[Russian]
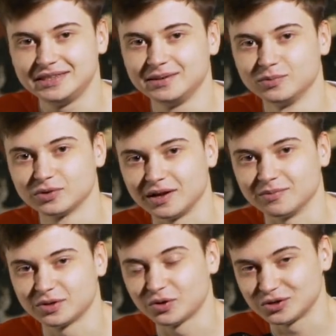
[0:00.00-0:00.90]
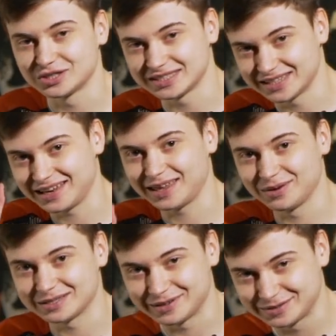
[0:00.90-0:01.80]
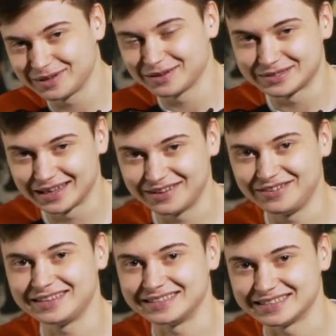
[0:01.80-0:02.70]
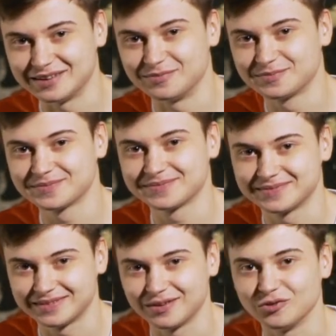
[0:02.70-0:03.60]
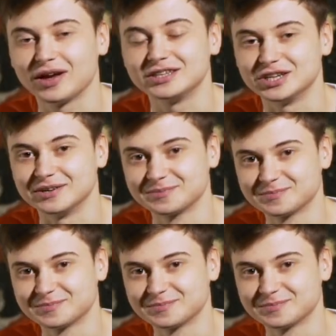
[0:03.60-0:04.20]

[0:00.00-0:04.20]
Тиму, там, кто хочет стать киберспортсменом, становитесь там. Удачи!